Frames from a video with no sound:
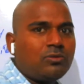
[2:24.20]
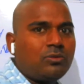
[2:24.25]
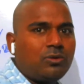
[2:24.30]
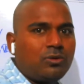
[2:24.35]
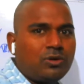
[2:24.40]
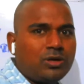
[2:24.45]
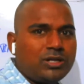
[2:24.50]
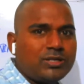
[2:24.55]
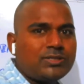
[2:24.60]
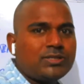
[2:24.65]

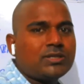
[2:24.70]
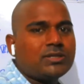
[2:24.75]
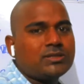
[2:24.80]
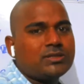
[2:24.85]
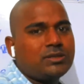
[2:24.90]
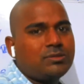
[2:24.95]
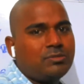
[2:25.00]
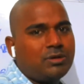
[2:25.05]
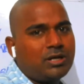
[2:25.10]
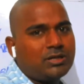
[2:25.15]
ఓన్లీ
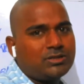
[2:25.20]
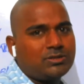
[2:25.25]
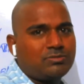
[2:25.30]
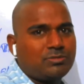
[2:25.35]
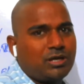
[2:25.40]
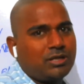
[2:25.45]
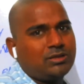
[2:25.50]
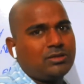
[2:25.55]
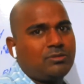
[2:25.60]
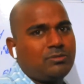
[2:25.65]
60 మార్క్స్
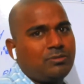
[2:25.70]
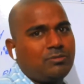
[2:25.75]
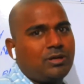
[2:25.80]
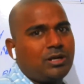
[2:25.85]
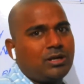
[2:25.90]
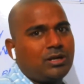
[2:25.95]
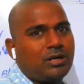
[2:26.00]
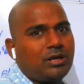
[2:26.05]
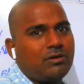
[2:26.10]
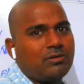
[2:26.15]
మాత్రమే
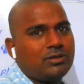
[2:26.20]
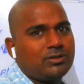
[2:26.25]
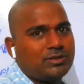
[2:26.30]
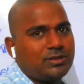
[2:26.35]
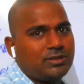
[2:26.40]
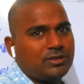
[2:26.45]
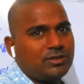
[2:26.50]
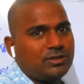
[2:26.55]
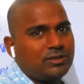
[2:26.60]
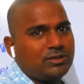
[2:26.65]
మనకు
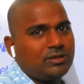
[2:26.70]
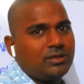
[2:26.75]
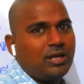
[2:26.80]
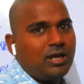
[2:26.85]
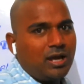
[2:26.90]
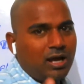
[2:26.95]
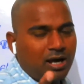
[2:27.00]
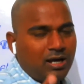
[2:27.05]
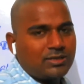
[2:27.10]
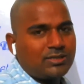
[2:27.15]
కావాల్సింది
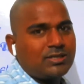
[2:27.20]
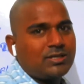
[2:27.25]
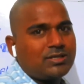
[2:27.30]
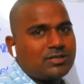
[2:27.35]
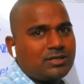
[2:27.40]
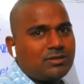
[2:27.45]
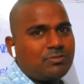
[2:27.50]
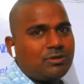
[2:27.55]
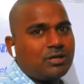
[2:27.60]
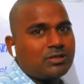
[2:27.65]
ఆ
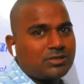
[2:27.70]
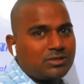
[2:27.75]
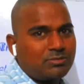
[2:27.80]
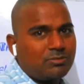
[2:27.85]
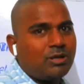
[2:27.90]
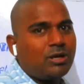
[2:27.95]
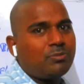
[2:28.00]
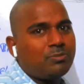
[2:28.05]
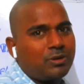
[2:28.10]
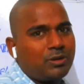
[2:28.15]
సిక్స్టీ మార్క్స్
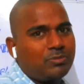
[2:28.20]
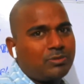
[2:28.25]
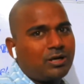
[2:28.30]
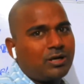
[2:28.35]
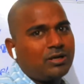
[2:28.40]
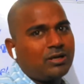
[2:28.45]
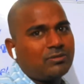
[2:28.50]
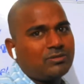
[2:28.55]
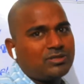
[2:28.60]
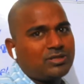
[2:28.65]
మనం పేపర్
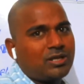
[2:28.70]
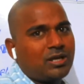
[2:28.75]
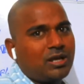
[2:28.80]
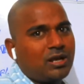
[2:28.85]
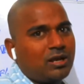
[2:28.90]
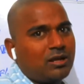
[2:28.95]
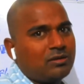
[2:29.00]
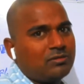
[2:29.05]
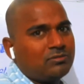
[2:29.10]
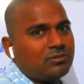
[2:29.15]
అటెంప్ట్
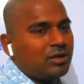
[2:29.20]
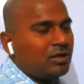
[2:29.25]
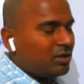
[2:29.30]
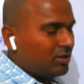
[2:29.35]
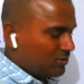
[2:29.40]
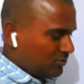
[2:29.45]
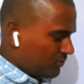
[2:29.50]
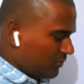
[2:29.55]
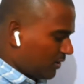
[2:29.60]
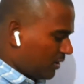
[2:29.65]
చేయాలి
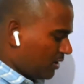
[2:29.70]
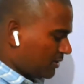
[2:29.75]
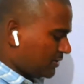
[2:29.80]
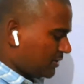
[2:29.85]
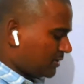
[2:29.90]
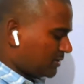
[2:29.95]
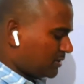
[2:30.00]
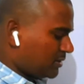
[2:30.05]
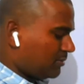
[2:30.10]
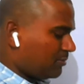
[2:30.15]
సో ఆ
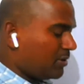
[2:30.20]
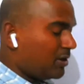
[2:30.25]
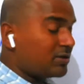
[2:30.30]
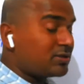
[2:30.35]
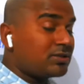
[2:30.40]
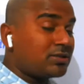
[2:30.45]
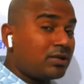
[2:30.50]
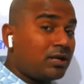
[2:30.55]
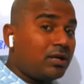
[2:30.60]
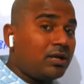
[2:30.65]
సిక్స్టీ
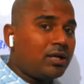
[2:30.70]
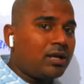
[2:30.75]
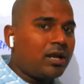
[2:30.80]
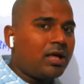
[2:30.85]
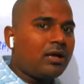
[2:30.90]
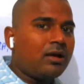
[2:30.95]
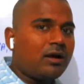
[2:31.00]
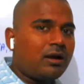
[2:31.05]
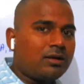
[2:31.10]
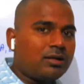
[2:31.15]
మార్క్స్కి
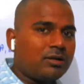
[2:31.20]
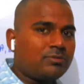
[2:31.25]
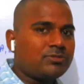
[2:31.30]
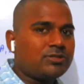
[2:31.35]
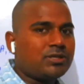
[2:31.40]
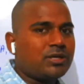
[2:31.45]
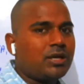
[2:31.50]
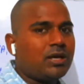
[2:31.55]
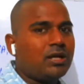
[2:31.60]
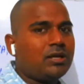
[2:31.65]
ఎలా
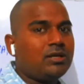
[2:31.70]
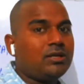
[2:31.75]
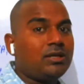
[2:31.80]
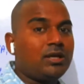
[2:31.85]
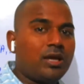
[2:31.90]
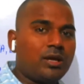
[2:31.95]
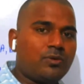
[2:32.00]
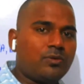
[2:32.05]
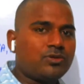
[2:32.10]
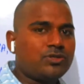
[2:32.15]
అటెంప్ట్ చేయాలి
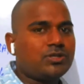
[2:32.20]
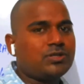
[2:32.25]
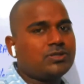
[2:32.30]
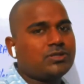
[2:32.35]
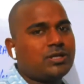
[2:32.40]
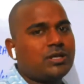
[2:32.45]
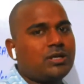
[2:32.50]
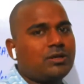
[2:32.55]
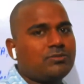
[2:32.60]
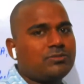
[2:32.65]
ఏ
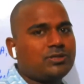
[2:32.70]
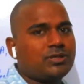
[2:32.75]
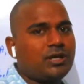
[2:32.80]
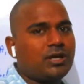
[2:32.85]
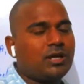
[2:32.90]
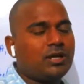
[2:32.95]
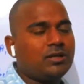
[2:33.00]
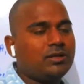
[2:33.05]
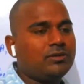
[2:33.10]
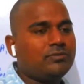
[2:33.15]
క్వశ్చన్స్ అటెంప్ట్
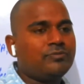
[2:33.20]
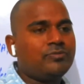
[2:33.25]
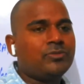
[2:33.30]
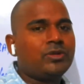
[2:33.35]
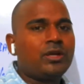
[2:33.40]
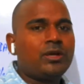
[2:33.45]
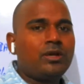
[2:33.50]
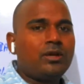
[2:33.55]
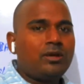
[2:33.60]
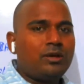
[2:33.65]
చేయాలి
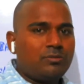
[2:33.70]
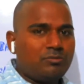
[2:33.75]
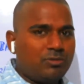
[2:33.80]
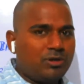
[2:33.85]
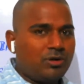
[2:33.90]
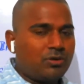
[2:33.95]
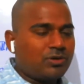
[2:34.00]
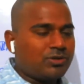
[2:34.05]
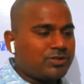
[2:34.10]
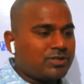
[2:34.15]

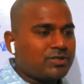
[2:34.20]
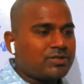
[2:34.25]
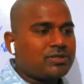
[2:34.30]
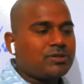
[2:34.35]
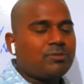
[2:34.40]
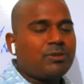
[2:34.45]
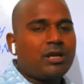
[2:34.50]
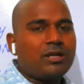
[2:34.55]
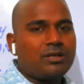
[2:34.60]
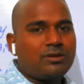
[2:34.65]
మీరు ఒక
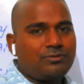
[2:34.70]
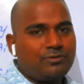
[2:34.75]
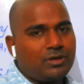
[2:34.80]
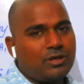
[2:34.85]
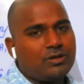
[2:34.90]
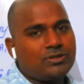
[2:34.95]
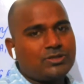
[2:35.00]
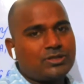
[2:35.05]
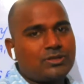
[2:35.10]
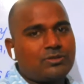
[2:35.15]
సిస్టమేటిక్
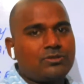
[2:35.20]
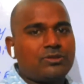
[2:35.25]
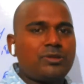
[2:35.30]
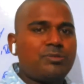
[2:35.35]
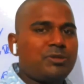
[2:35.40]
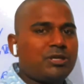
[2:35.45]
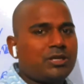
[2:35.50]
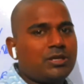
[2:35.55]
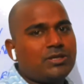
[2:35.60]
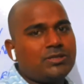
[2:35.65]
వేలో చదివితే
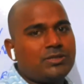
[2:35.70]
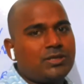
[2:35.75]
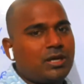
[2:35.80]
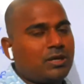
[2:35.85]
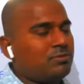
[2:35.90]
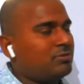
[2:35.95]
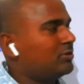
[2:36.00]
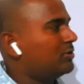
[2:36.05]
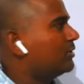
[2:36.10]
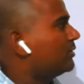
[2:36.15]
మీకు ఈజీ
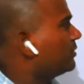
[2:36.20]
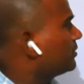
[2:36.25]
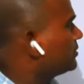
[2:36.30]
అయిపోతుంది